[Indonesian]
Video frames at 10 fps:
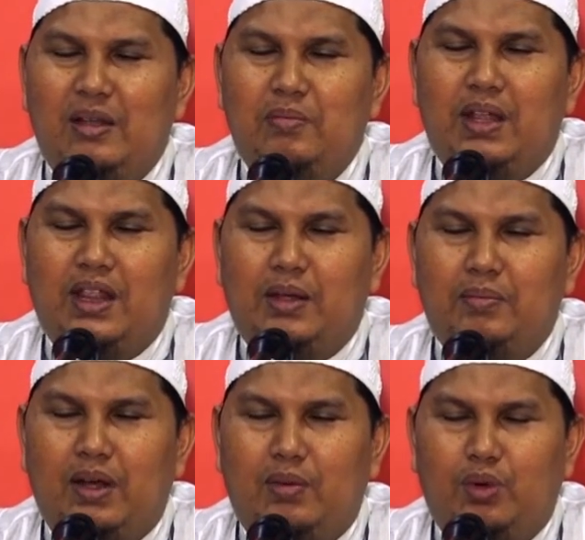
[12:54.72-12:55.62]
Dalam
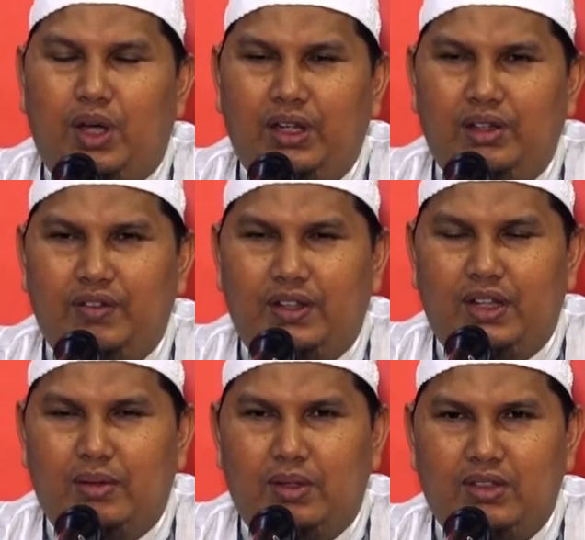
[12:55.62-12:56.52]
mazhab Abu
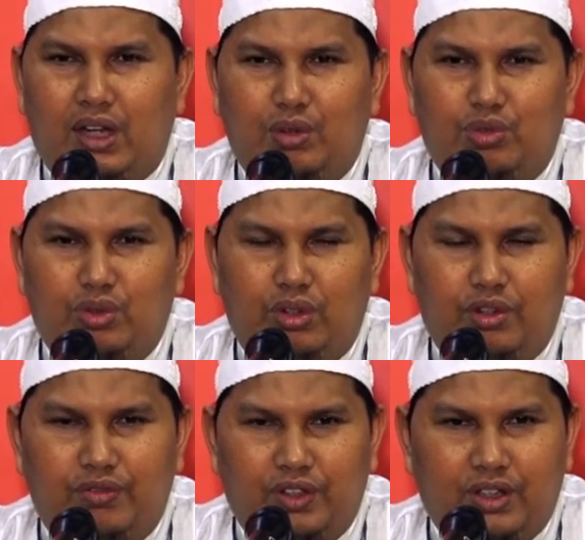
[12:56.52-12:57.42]
Hanifah dalam masalah
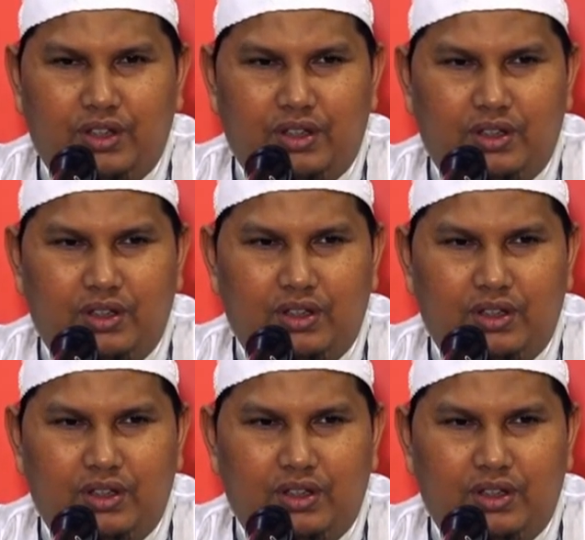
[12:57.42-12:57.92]
usul fiqh